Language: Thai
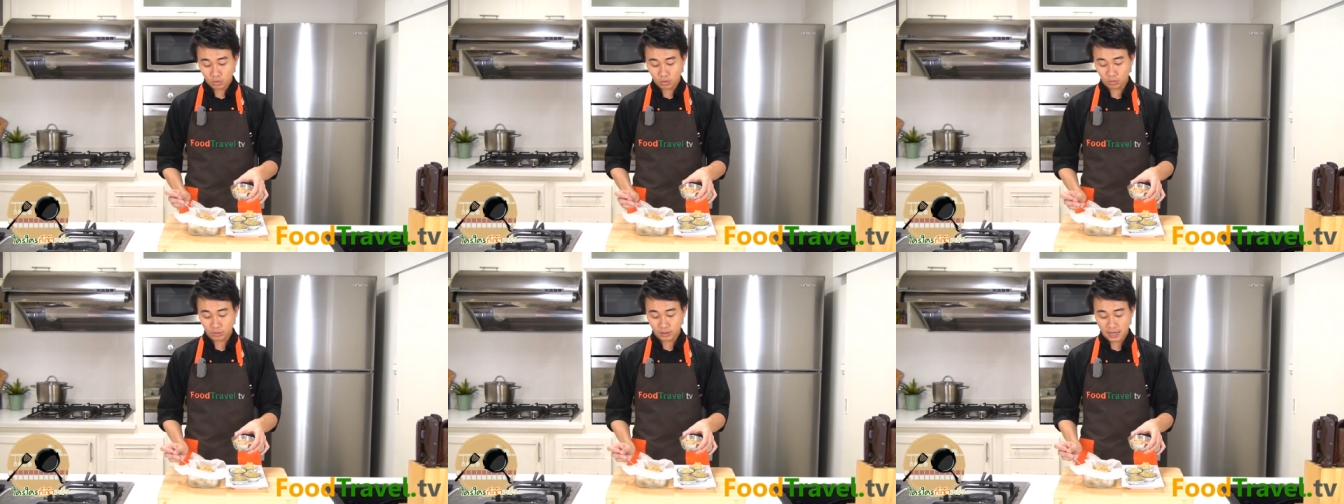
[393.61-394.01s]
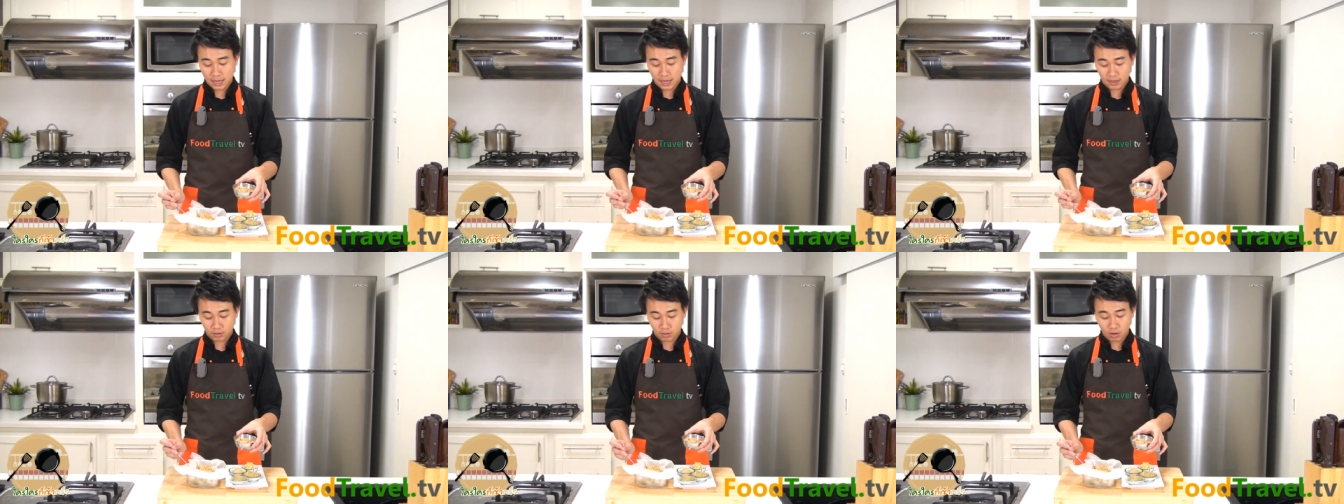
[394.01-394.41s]
โรยห
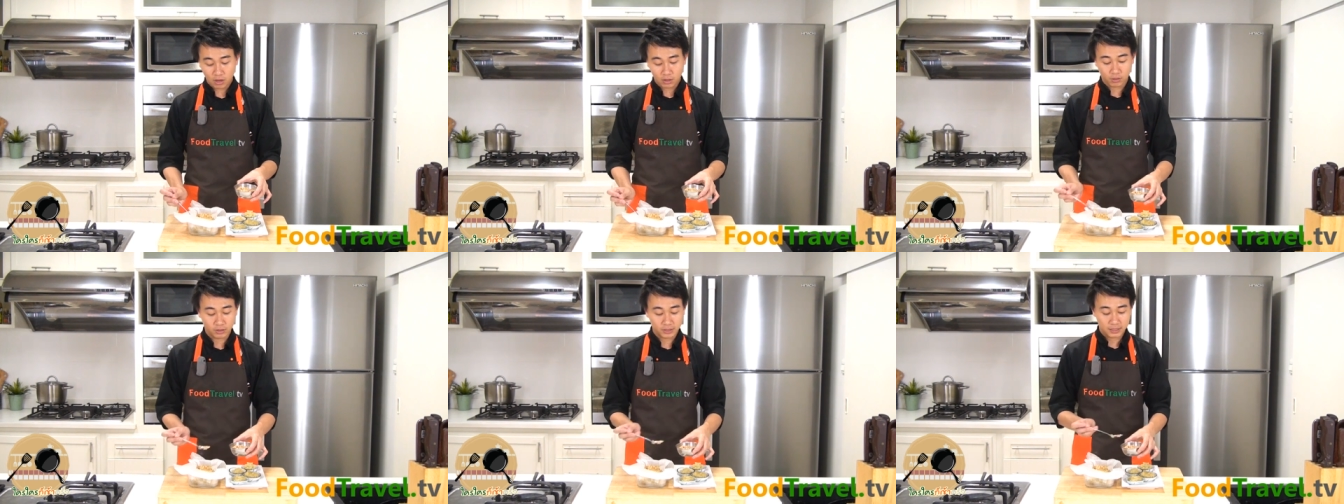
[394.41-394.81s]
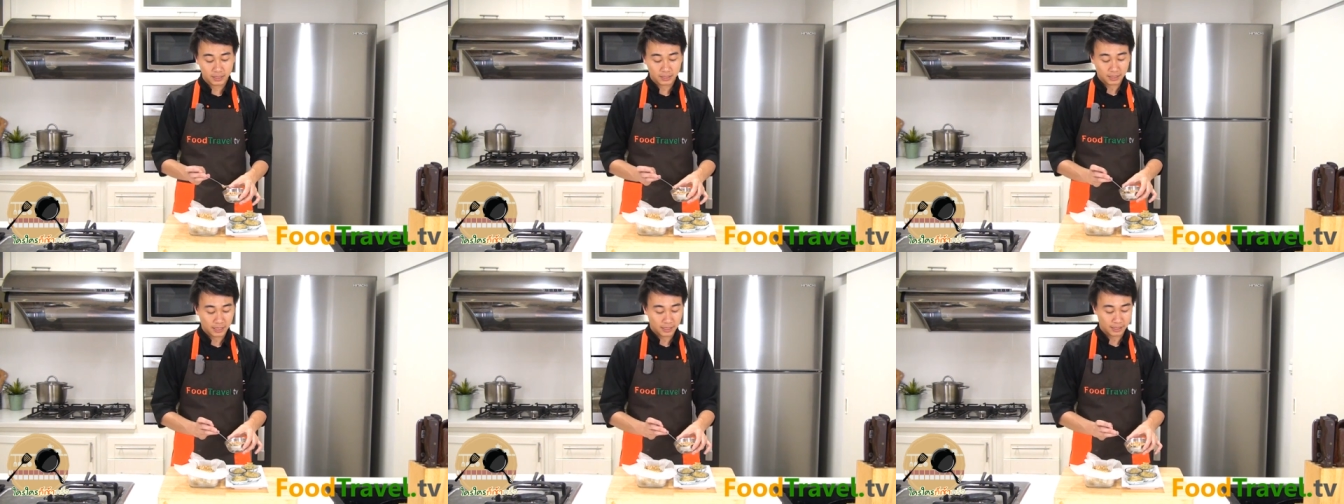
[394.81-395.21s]
น้าก็อร่อย
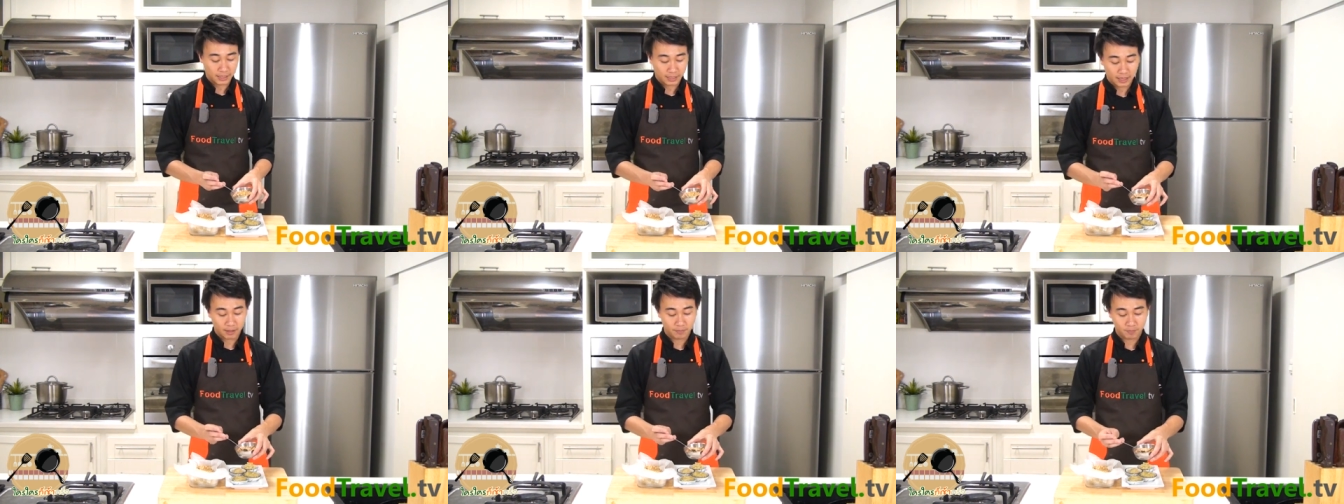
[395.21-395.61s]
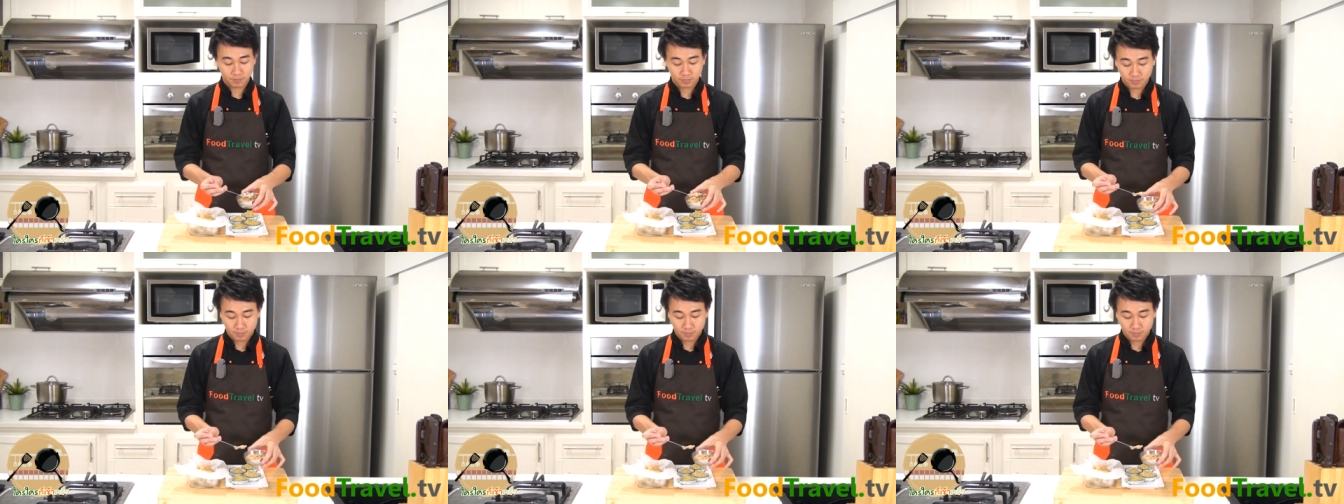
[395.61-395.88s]
เช่นกันนะครับ